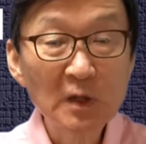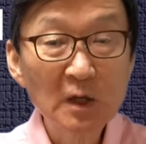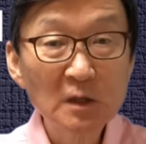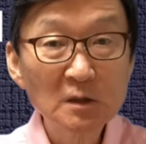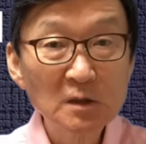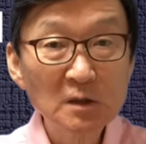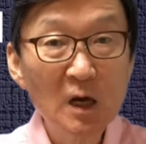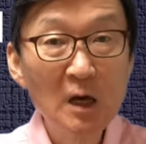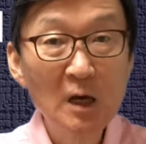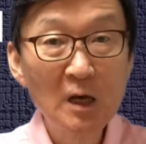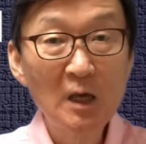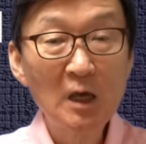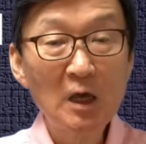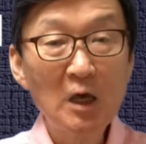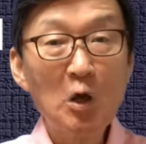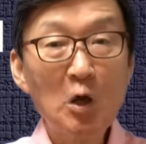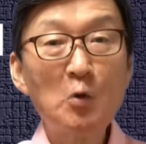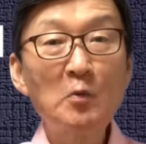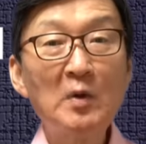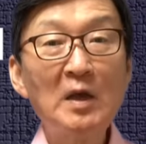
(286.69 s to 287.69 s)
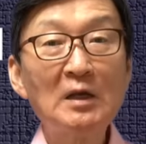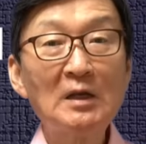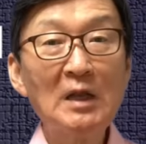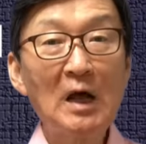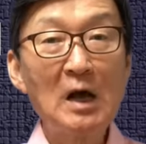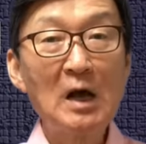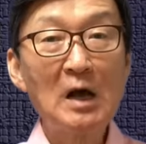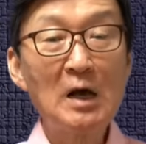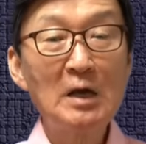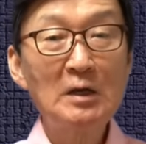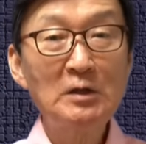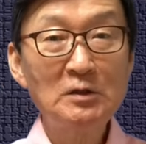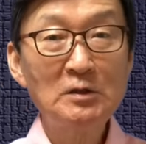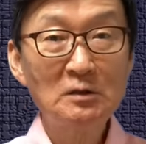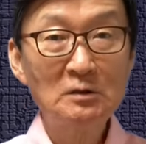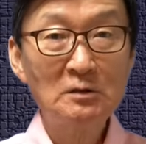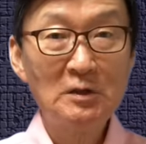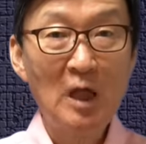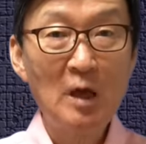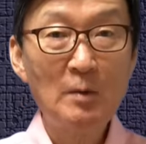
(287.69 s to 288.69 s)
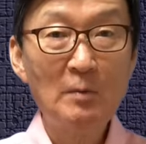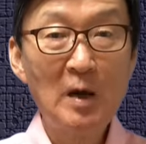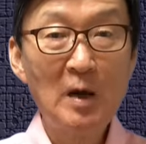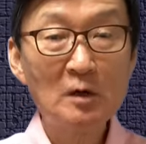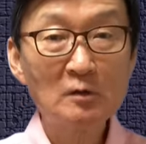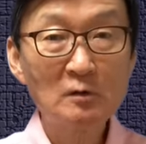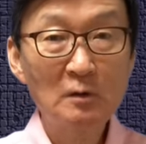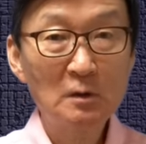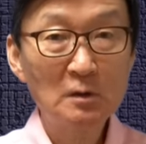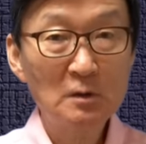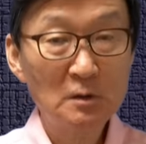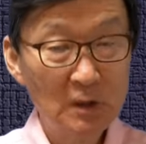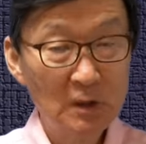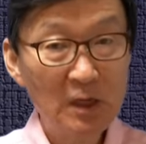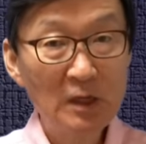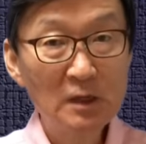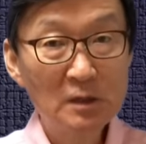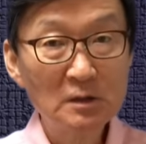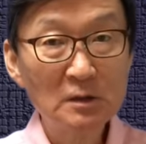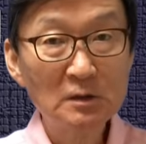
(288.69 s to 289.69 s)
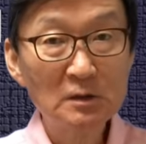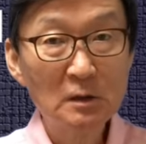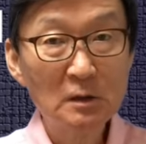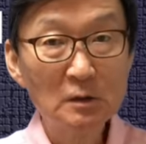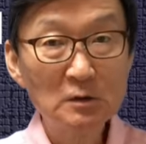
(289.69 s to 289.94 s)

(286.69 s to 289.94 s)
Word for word: 그래서 해외에 나가 있는 대만의 그